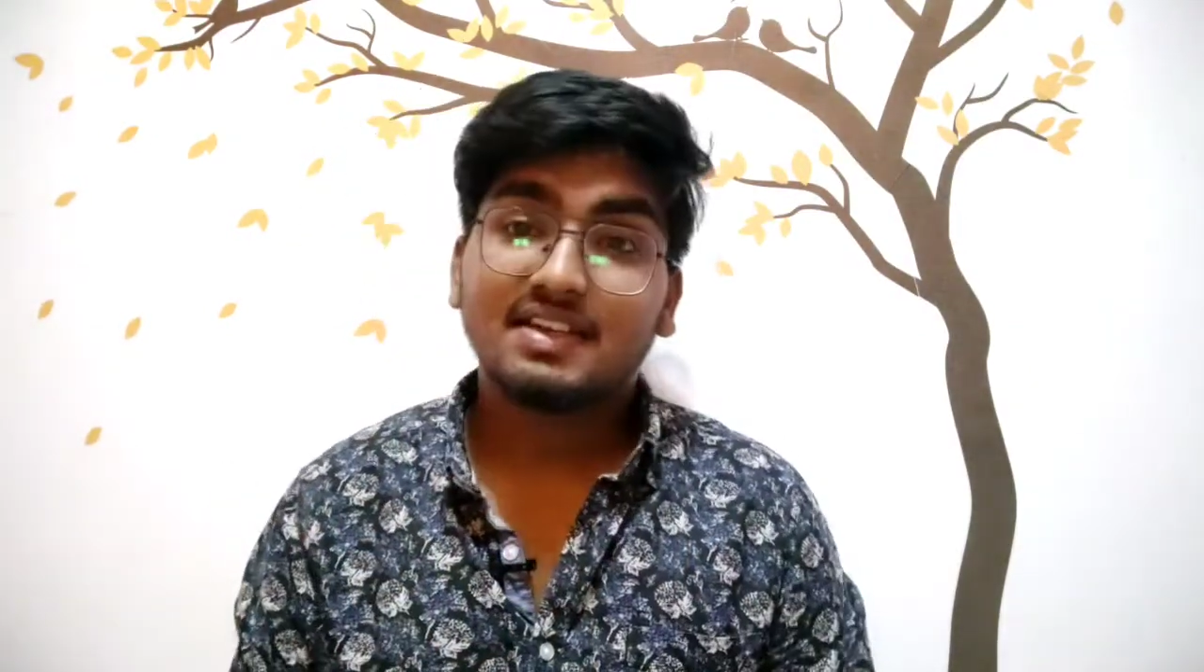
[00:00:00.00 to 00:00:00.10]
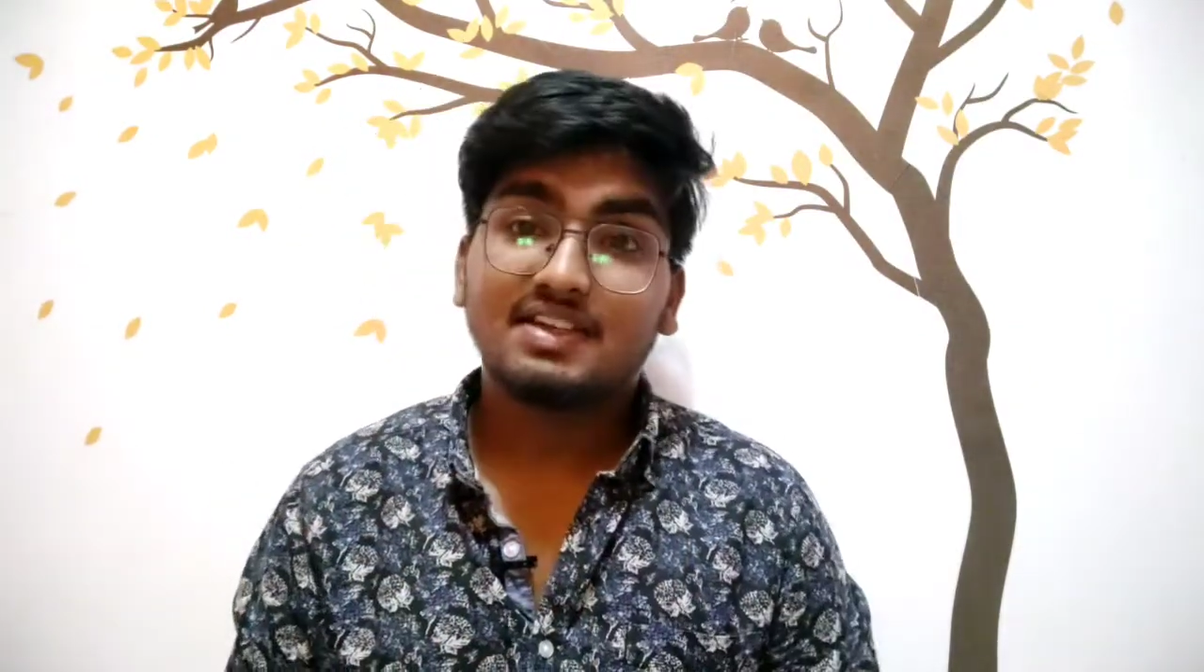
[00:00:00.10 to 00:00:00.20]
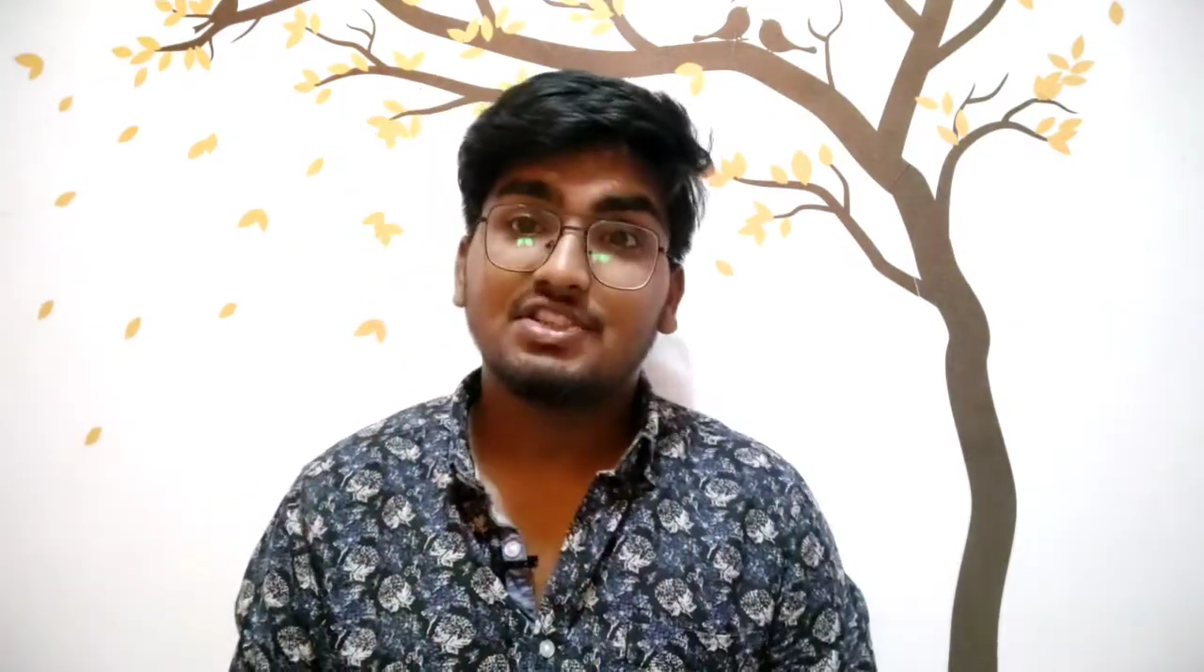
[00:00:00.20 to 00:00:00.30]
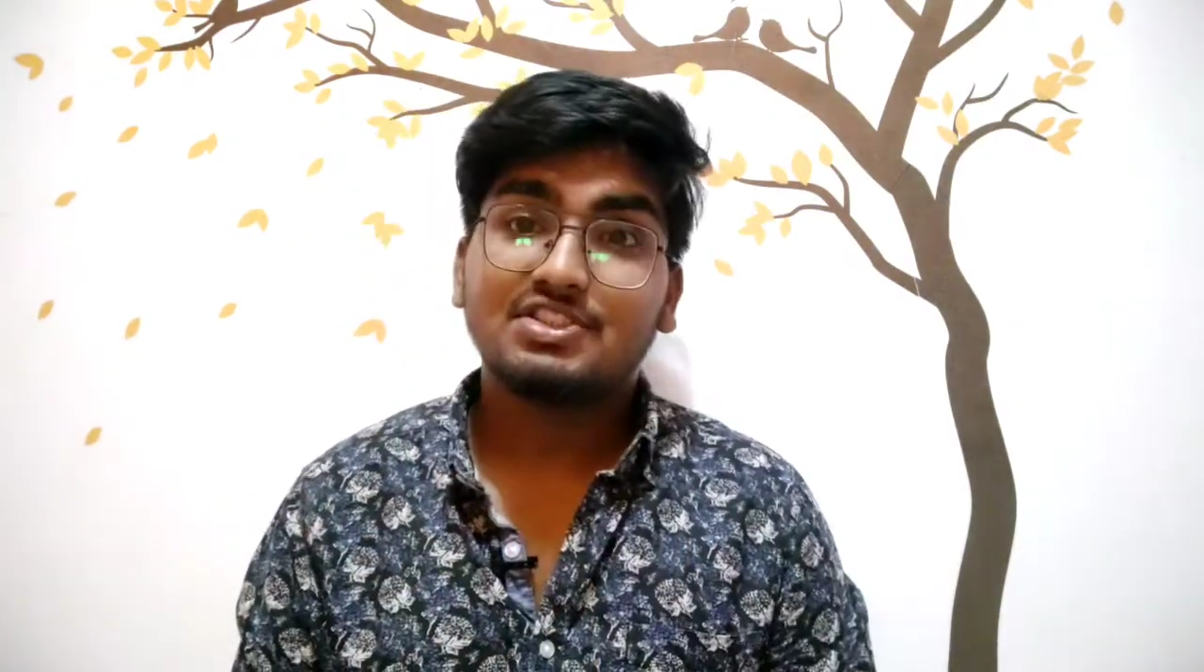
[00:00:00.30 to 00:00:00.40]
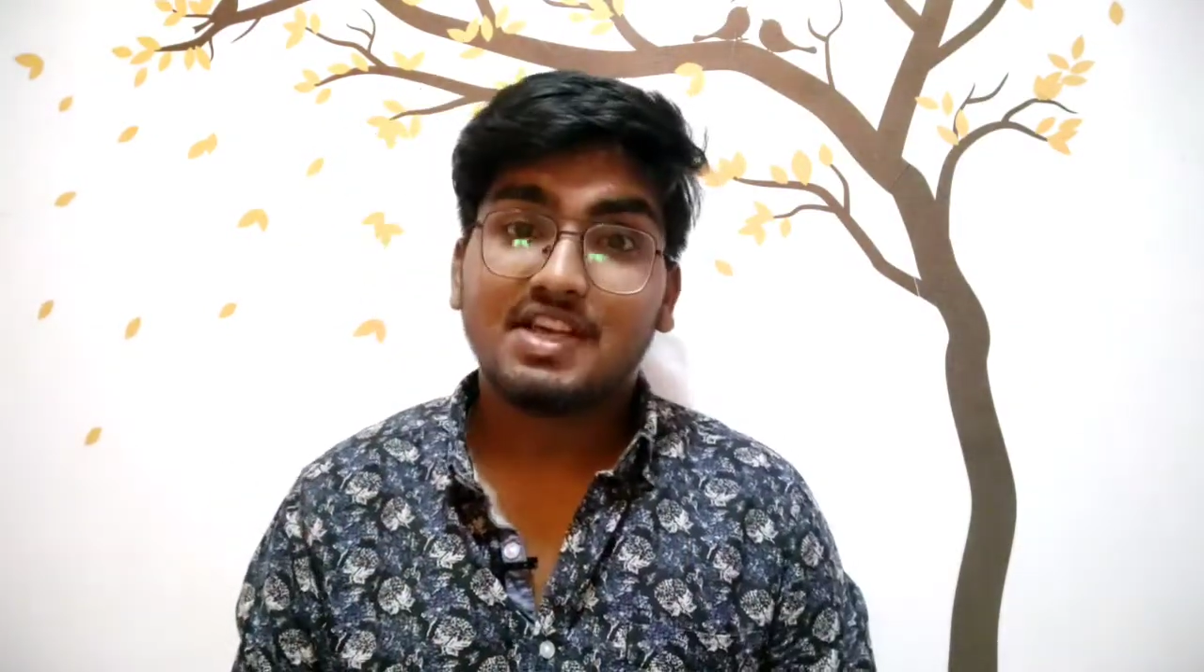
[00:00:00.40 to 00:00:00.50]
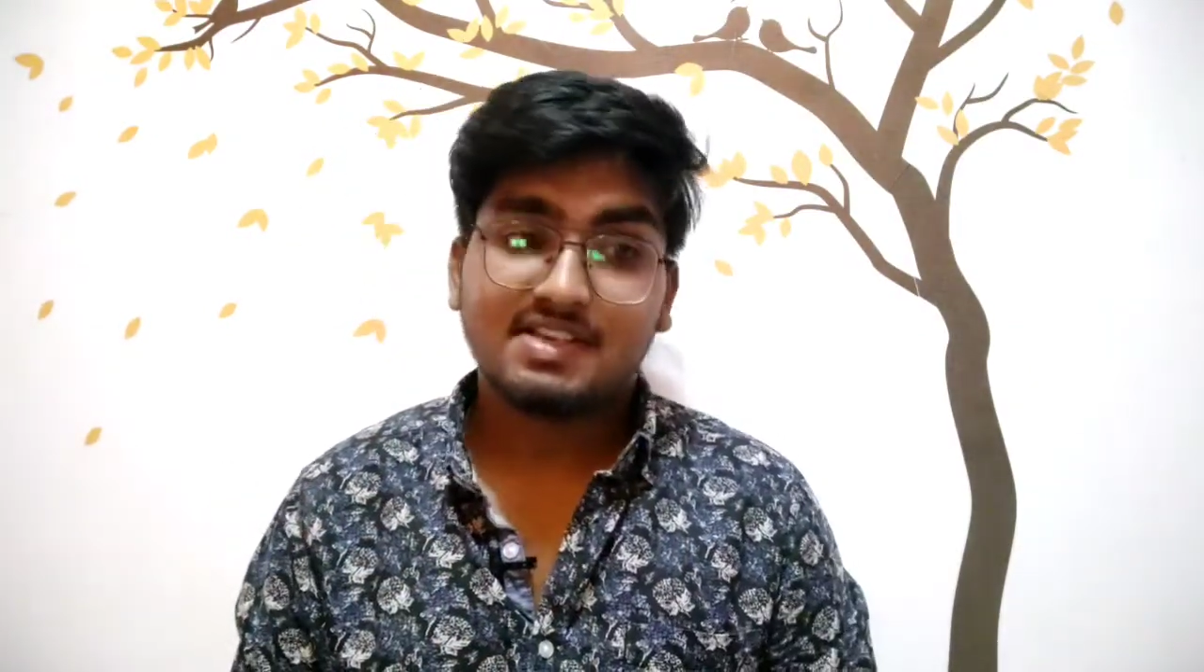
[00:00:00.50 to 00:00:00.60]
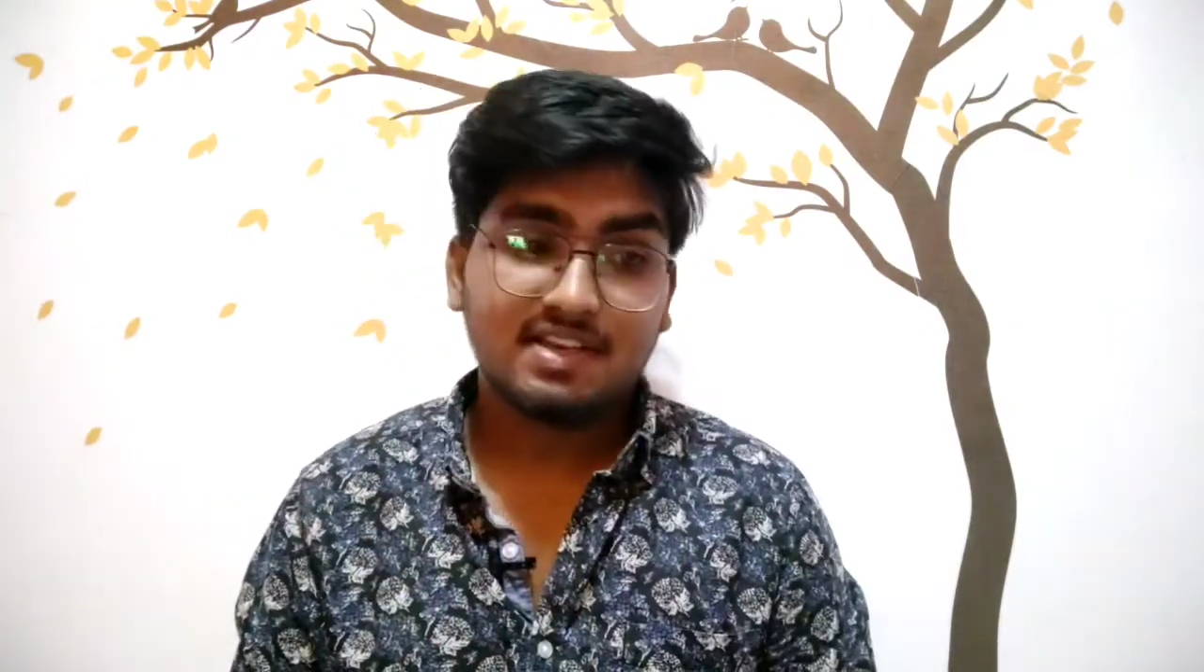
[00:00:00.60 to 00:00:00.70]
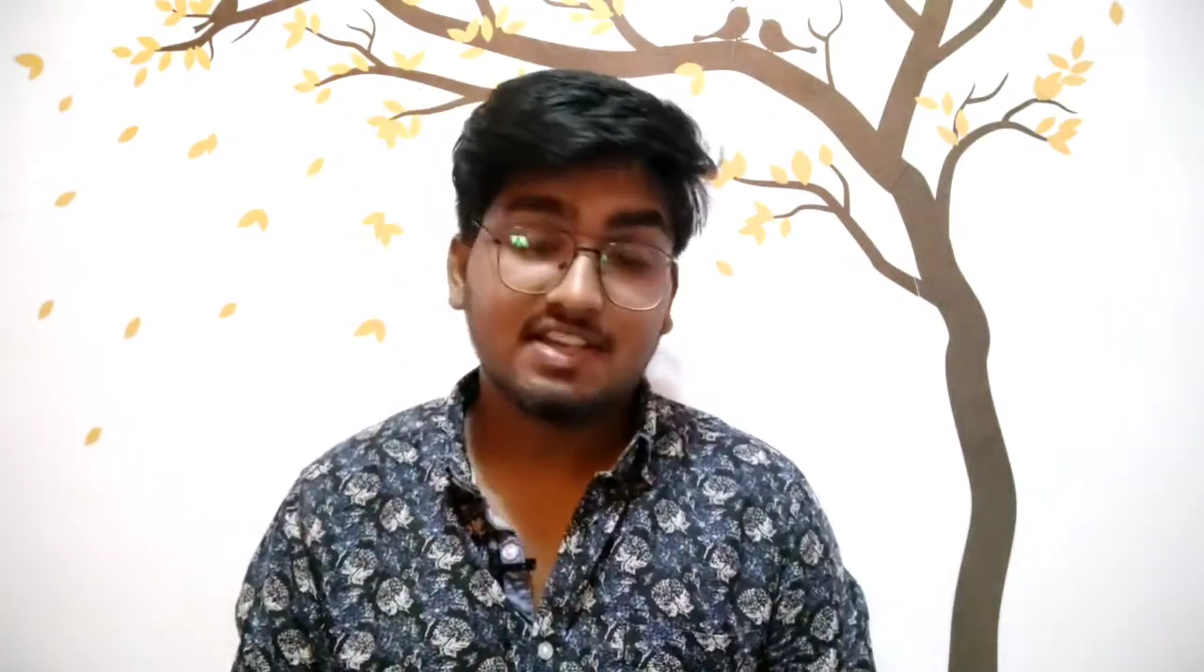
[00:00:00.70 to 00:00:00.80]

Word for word: करनी चाहिए